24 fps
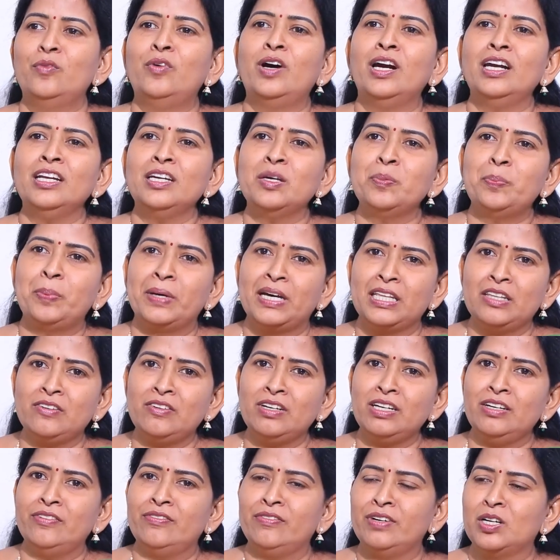వాళ్ళకి
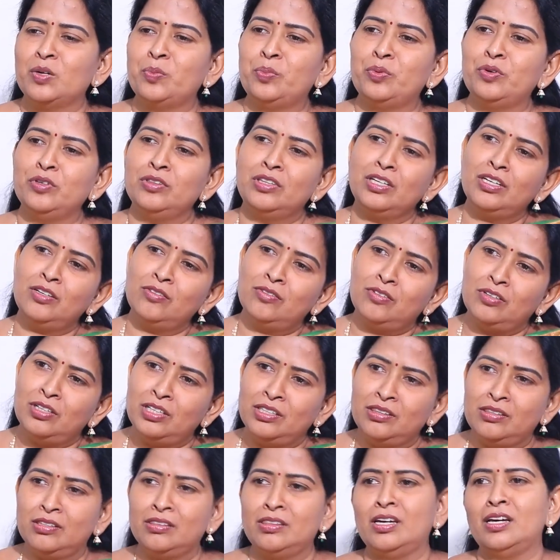పదవులు ఇవ్వకపోతే
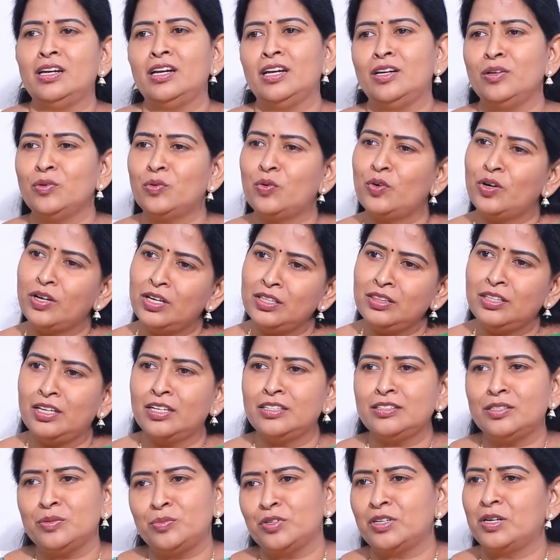నోరెత్తుతారని కూడా
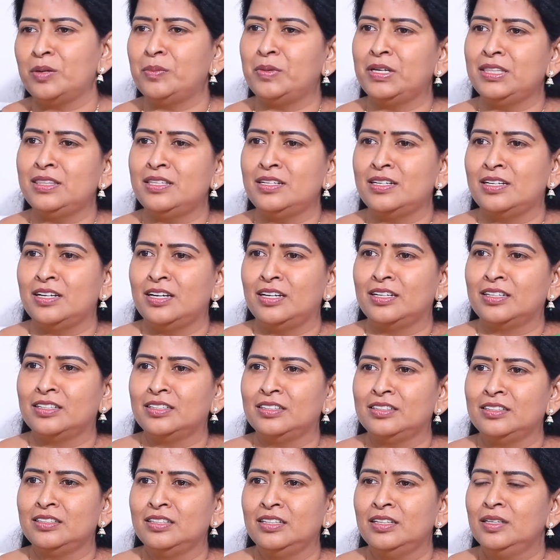తెలుసు ముఖ్యమంత్రి
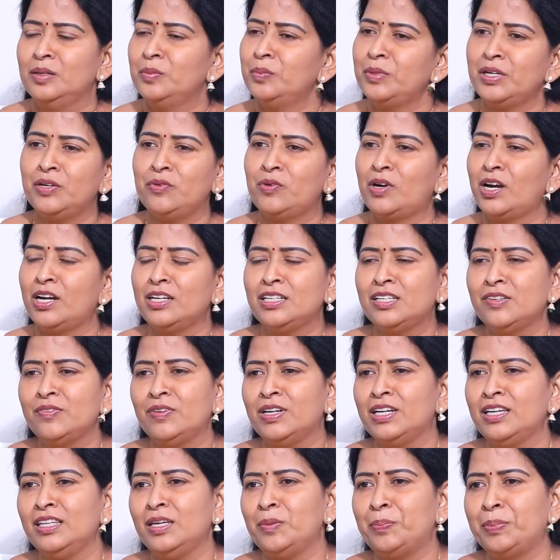గారికి మరి వాళ్ళకి
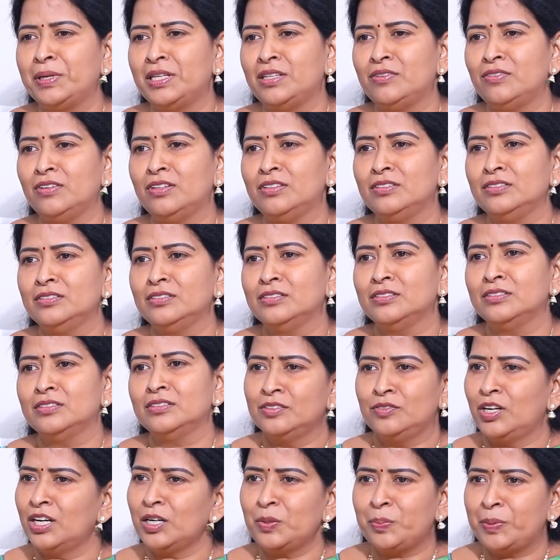ఇవ్వలేదే పదవులు
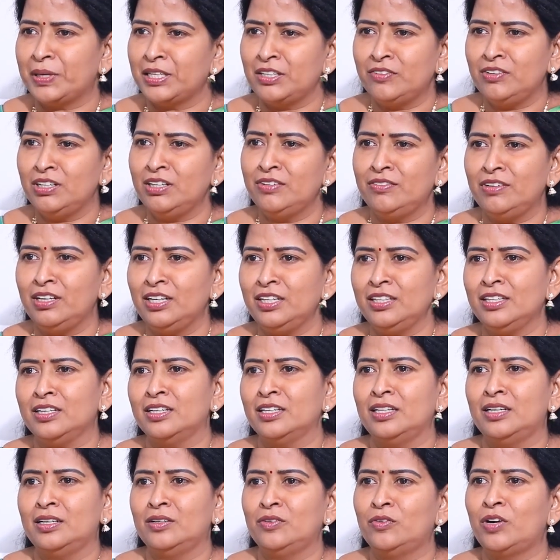వాళ్ళకి పదవులు ఇవ్వలేదు
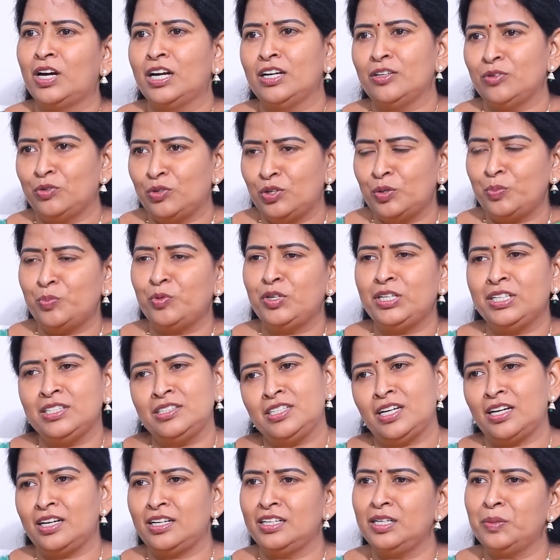కదా వాళ్ళ నోరు
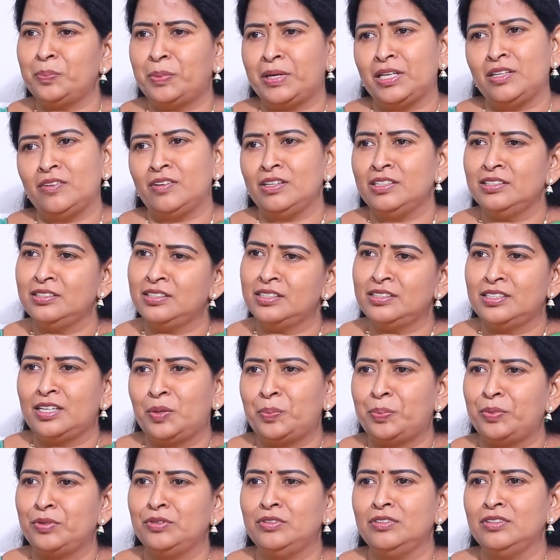ముయ్యించాలంటే పదవులు ఇస్తే
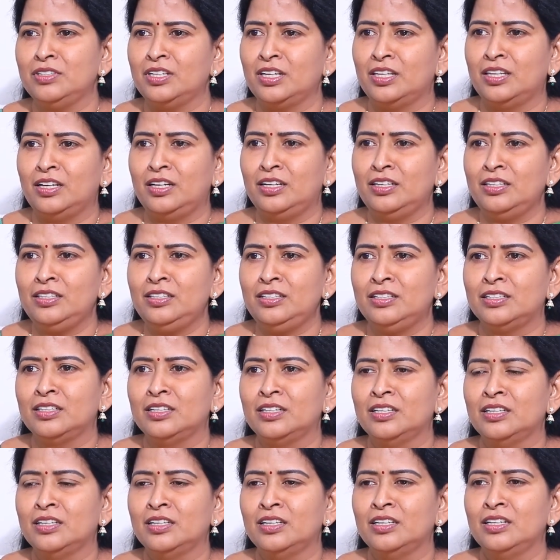సరిపోతుంది కదండి
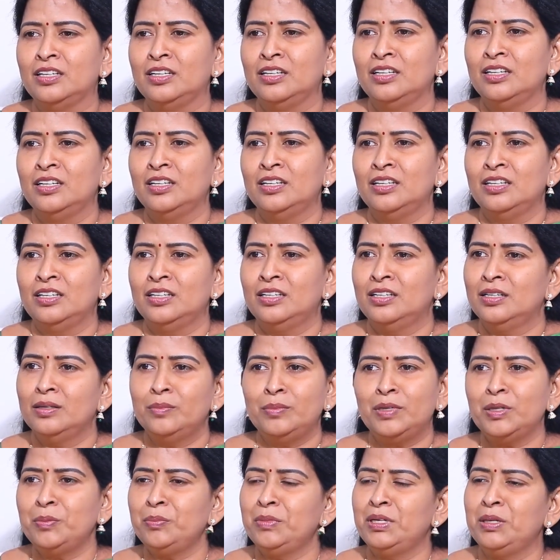
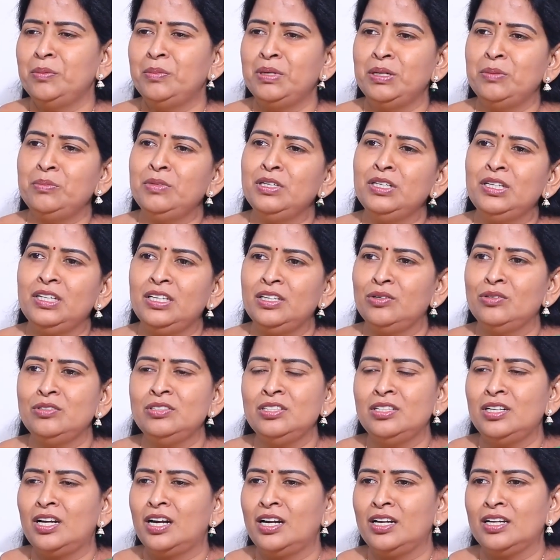మరి మేమేమి ఏ
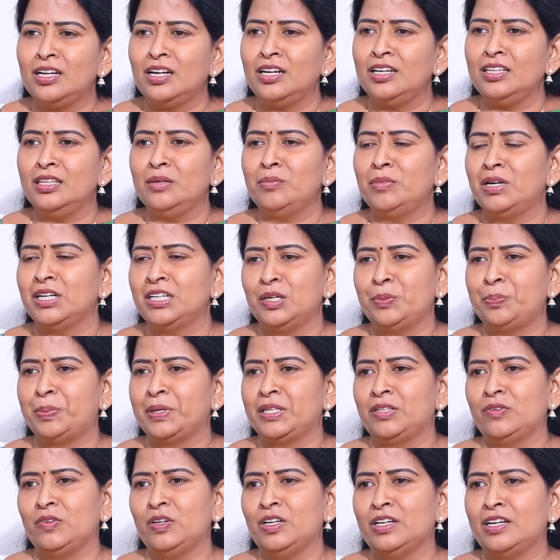రోజున అడగలేదు మాకు ఈ
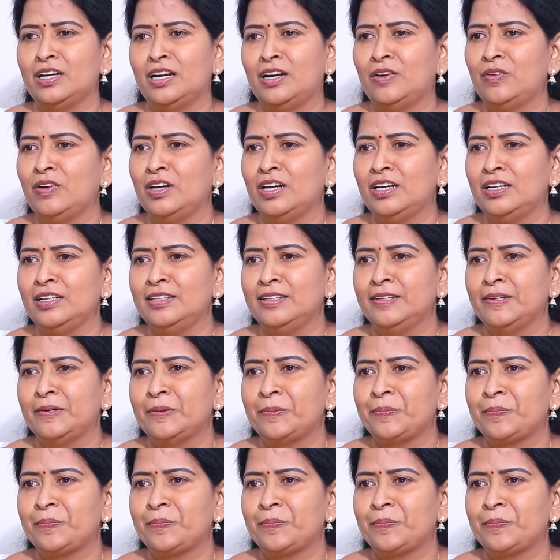పదవులు కావాలని